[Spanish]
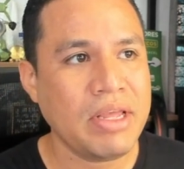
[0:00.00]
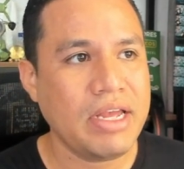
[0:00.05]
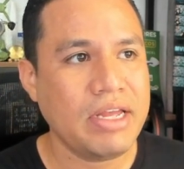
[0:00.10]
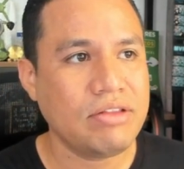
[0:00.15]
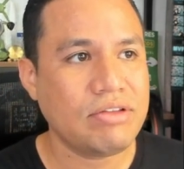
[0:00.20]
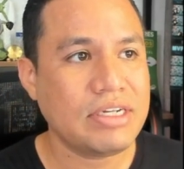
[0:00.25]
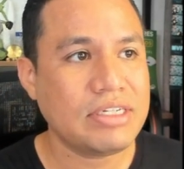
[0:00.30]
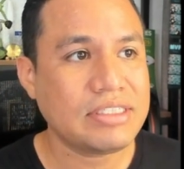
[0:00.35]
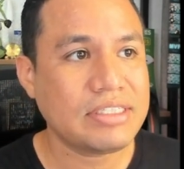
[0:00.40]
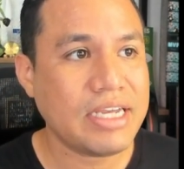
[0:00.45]

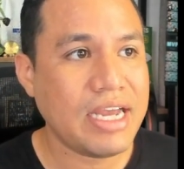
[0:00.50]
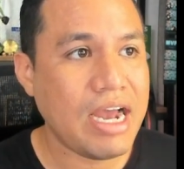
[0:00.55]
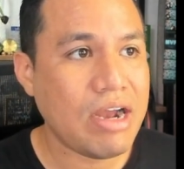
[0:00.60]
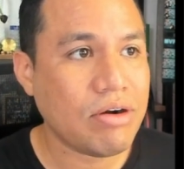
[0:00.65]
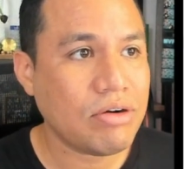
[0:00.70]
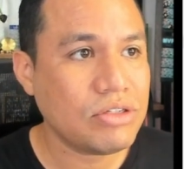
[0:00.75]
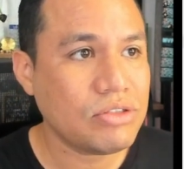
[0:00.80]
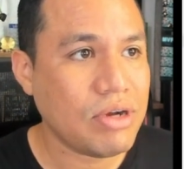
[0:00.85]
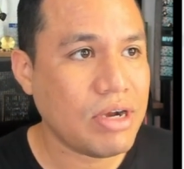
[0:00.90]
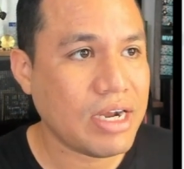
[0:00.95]
Entonces, ¿qué
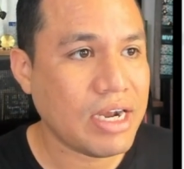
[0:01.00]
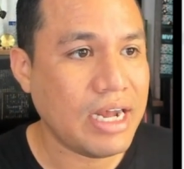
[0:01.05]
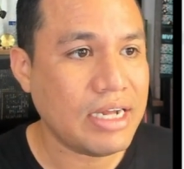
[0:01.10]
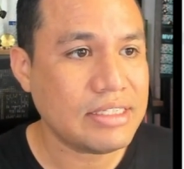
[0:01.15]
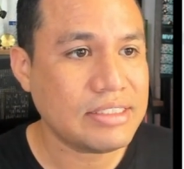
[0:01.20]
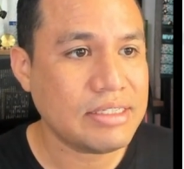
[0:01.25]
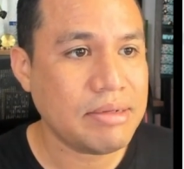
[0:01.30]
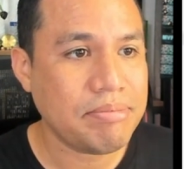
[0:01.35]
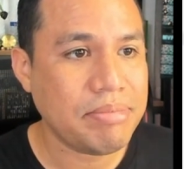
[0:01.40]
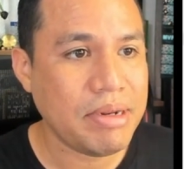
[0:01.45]
hago yo acá?
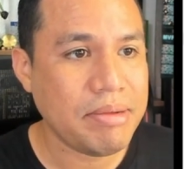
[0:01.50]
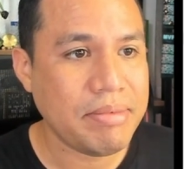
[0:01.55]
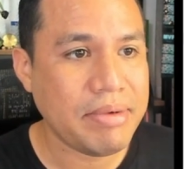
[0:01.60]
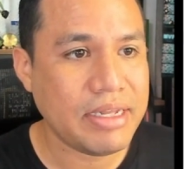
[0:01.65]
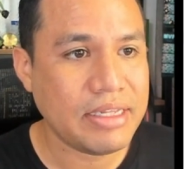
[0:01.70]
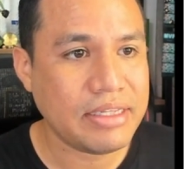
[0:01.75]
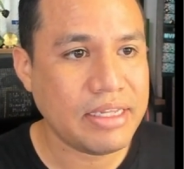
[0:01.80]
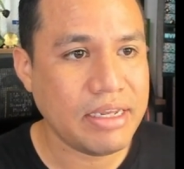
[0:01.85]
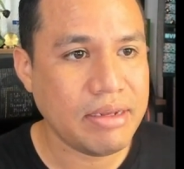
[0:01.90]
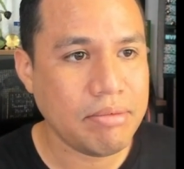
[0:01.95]

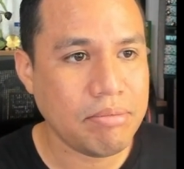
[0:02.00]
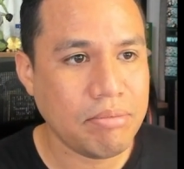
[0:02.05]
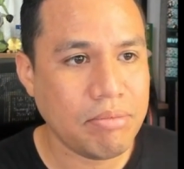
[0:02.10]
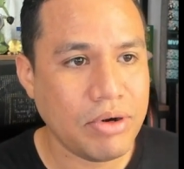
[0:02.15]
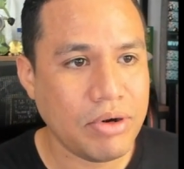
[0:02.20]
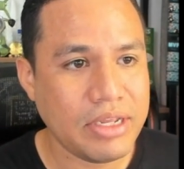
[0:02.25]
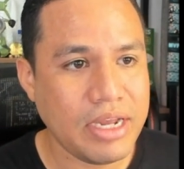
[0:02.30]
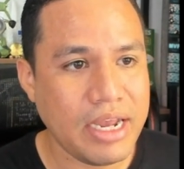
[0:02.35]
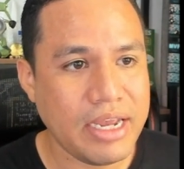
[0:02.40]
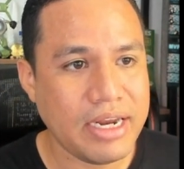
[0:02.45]
Simplemente
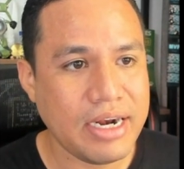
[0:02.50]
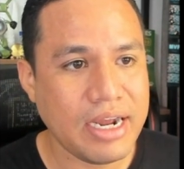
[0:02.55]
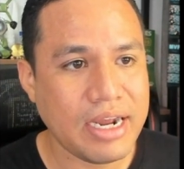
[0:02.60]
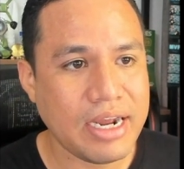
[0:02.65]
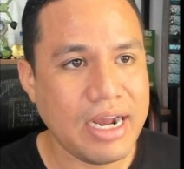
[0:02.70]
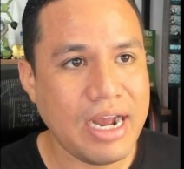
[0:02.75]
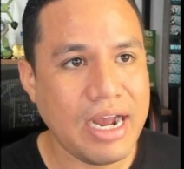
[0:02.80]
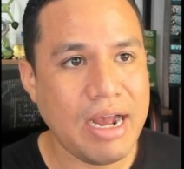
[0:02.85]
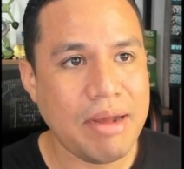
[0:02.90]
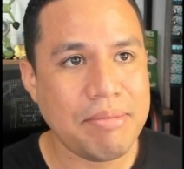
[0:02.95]
voy a ir
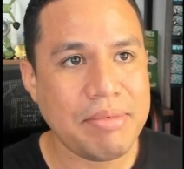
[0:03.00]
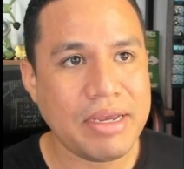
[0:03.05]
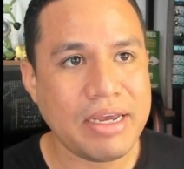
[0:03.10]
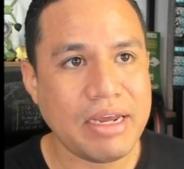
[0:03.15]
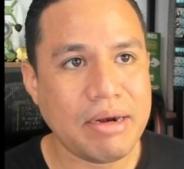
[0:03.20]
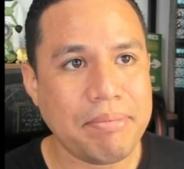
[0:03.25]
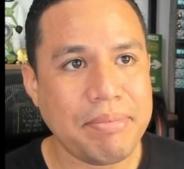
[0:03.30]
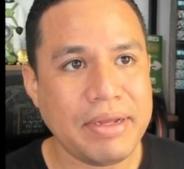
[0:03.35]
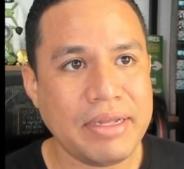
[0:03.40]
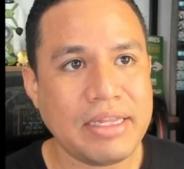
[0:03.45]
acá a mi
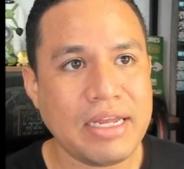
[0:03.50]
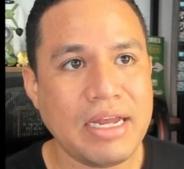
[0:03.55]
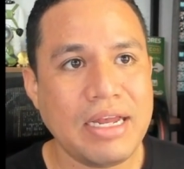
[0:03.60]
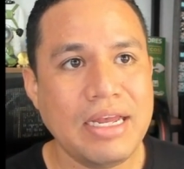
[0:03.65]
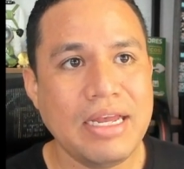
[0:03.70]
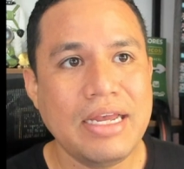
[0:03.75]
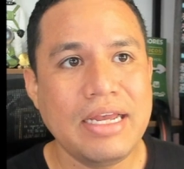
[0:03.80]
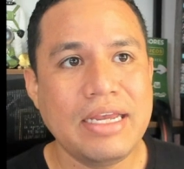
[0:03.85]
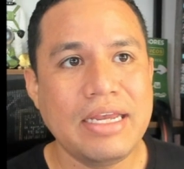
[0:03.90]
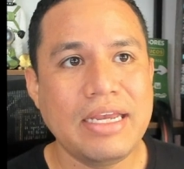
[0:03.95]
carpeta
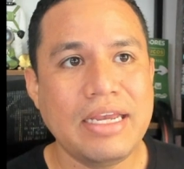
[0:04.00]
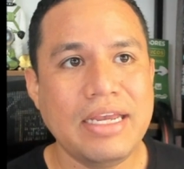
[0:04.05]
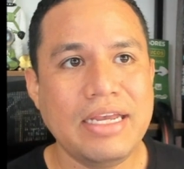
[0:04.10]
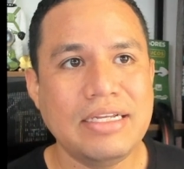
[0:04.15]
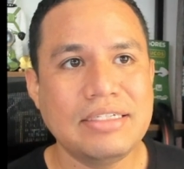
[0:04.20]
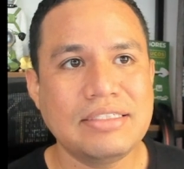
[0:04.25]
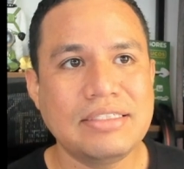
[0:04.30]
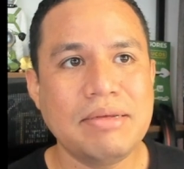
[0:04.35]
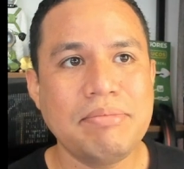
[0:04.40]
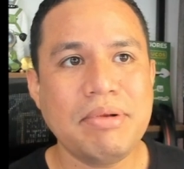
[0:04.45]

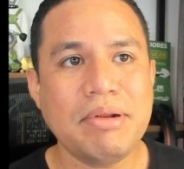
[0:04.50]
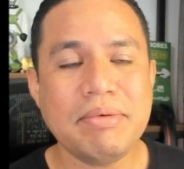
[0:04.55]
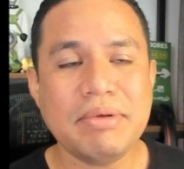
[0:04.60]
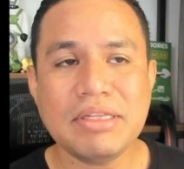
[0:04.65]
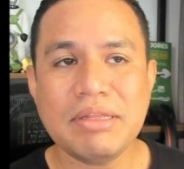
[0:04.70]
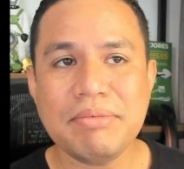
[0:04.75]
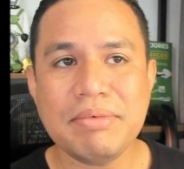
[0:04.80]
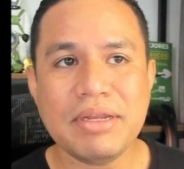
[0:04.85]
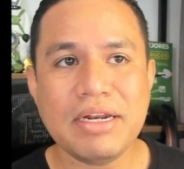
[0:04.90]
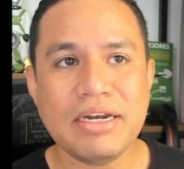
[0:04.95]
y
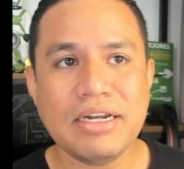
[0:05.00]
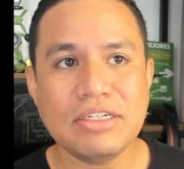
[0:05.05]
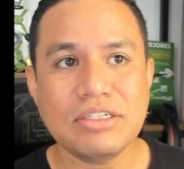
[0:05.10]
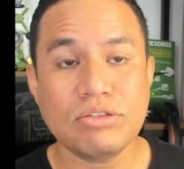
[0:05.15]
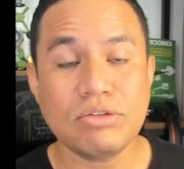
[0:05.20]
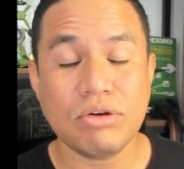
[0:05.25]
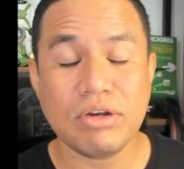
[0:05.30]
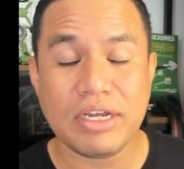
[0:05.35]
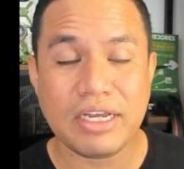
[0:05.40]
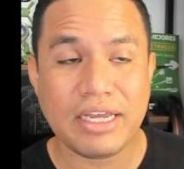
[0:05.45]
simplemente miren
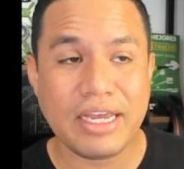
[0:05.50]
esto.